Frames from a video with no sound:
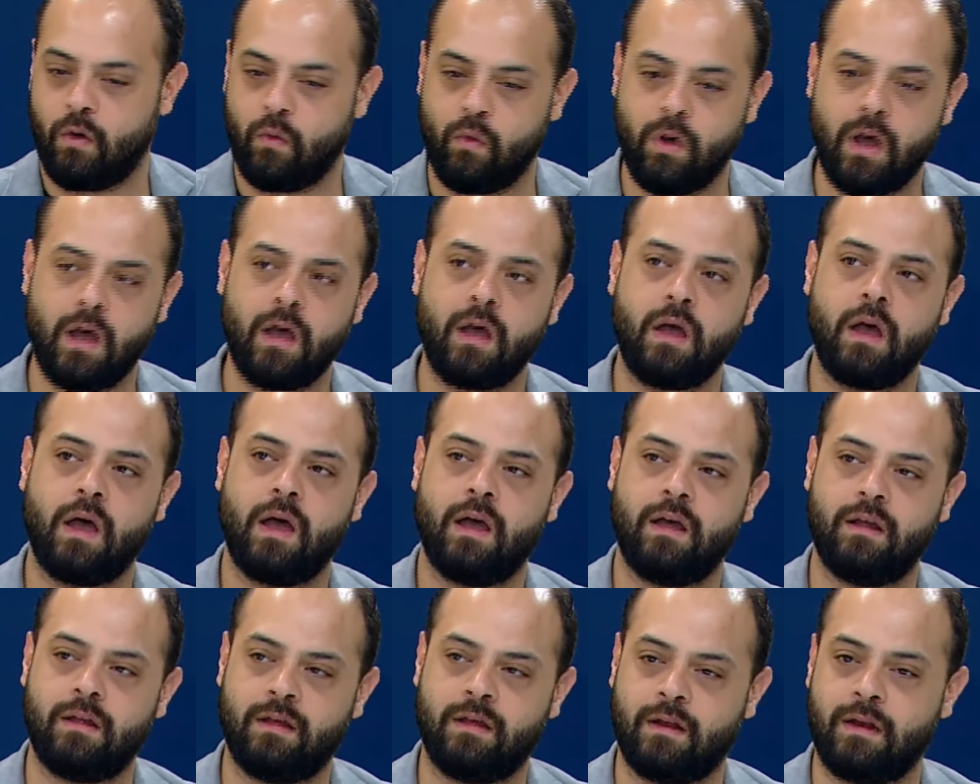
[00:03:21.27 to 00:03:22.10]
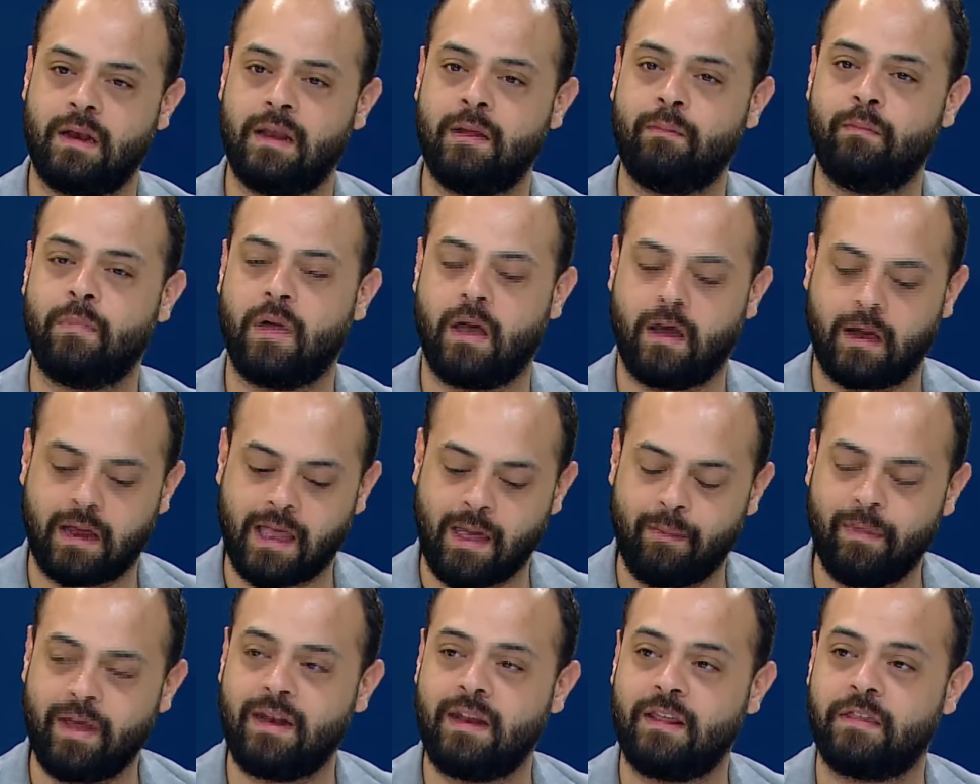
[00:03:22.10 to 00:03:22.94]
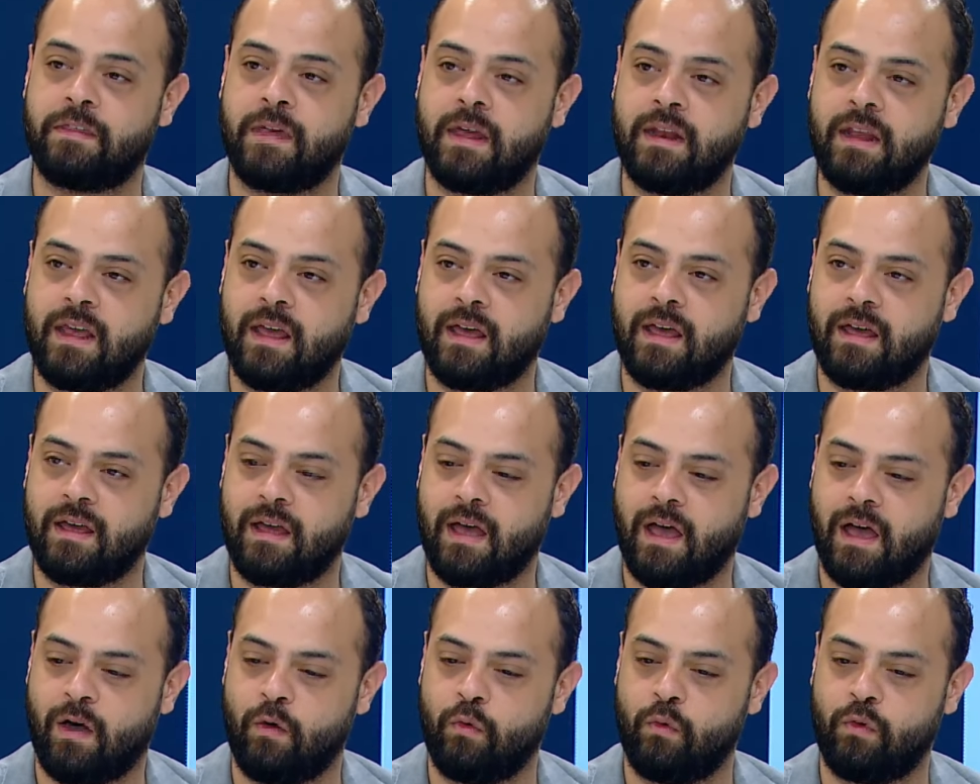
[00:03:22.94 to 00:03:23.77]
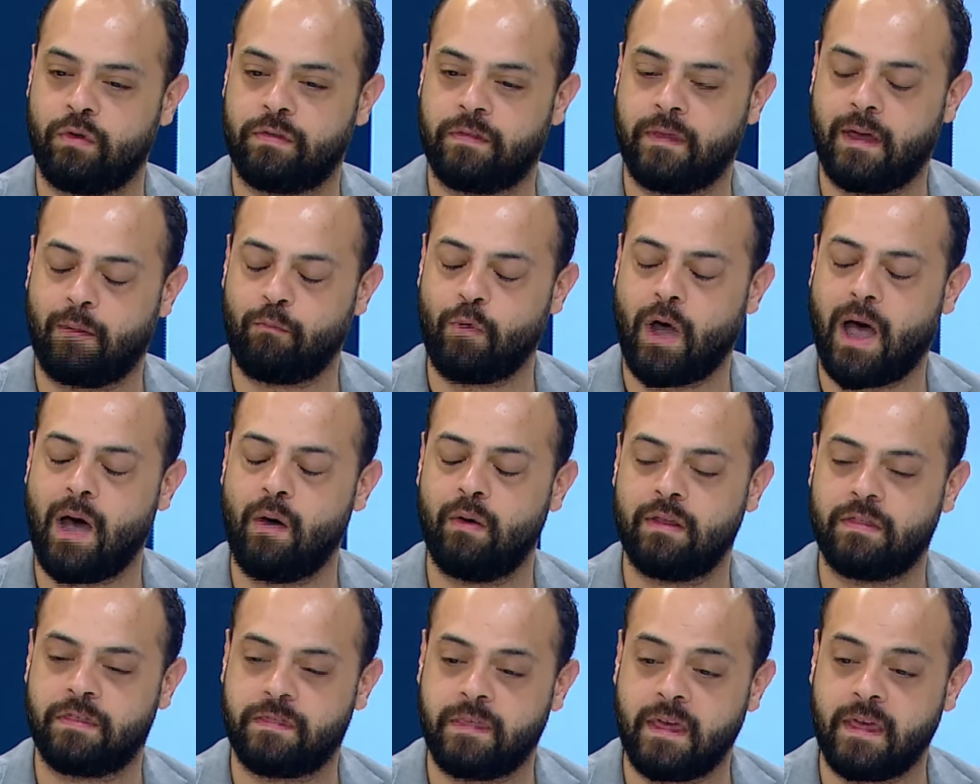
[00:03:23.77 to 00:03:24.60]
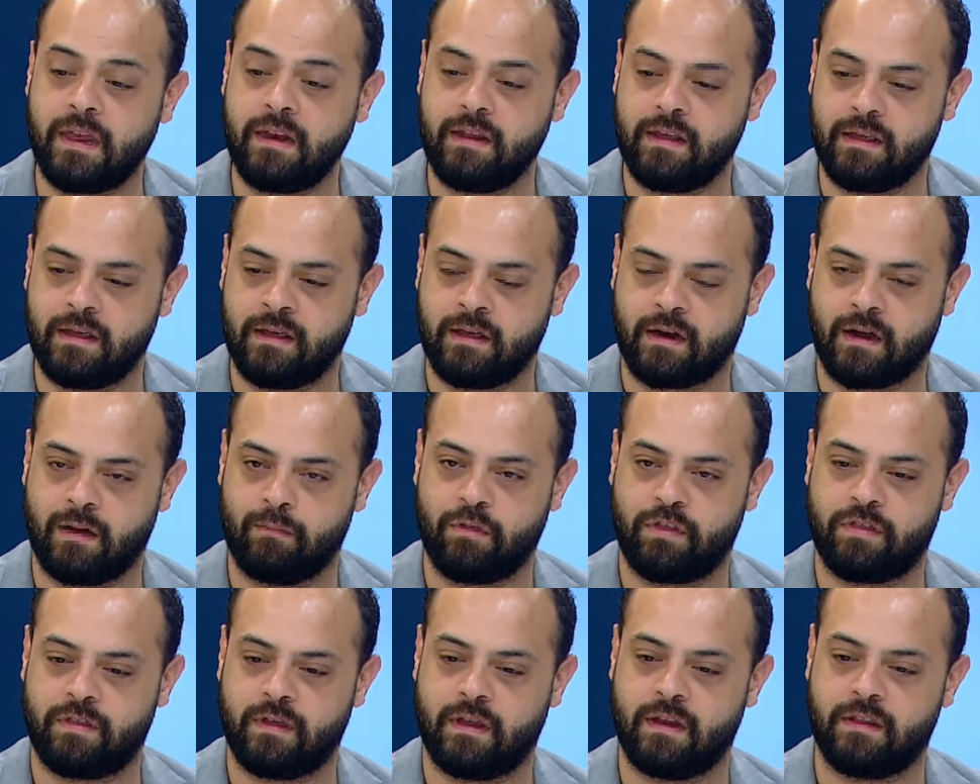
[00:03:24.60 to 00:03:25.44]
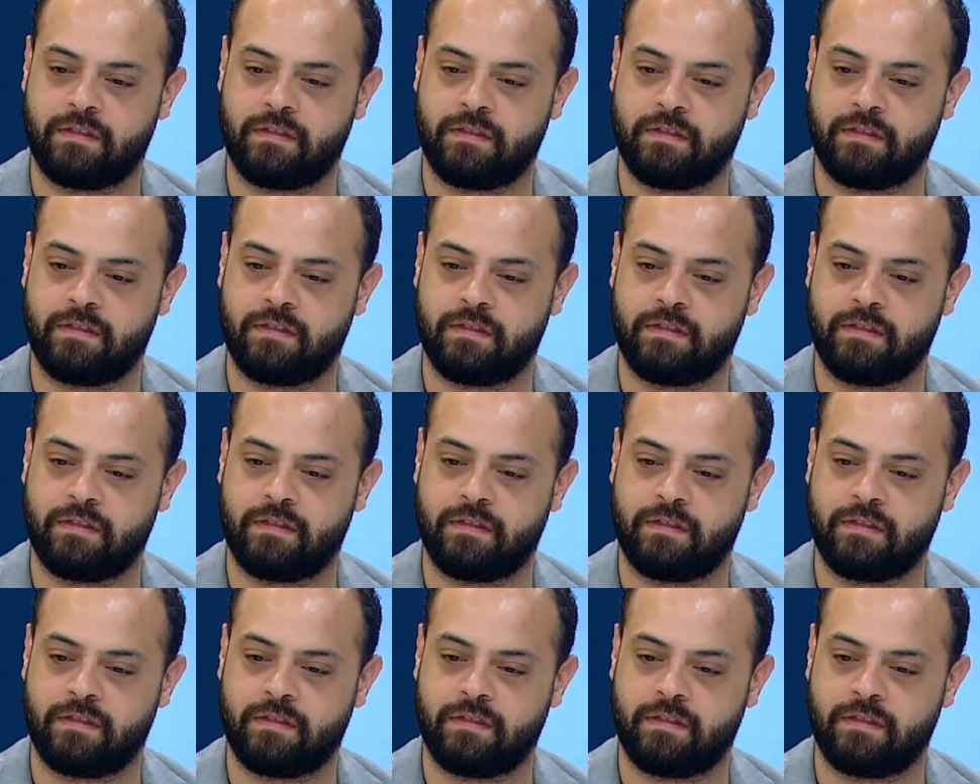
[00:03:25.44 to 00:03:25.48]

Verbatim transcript: وكمان لثناء او محاوله ثني ايران